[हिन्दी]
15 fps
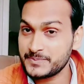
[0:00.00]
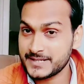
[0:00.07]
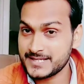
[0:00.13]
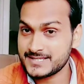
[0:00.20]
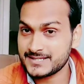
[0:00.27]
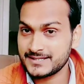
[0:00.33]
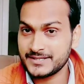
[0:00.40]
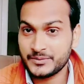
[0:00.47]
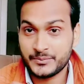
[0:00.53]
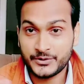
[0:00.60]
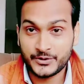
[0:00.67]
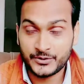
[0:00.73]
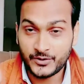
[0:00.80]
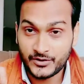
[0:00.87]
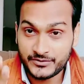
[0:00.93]
प्रेस करें
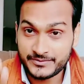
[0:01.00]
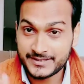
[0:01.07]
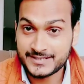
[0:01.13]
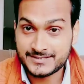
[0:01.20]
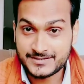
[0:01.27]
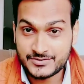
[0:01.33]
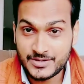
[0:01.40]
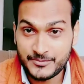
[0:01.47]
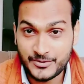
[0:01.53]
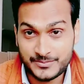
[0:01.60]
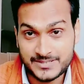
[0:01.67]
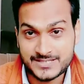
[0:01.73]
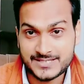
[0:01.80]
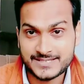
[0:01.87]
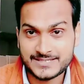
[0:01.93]
वीडियो नोटिफिकेशन जो आपको
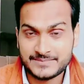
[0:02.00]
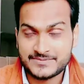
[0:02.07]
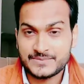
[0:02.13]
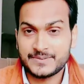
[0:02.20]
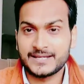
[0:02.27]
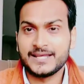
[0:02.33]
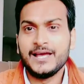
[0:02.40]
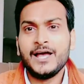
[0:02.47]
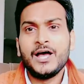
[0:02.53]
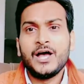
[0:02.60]
मिल सके सबसे पहले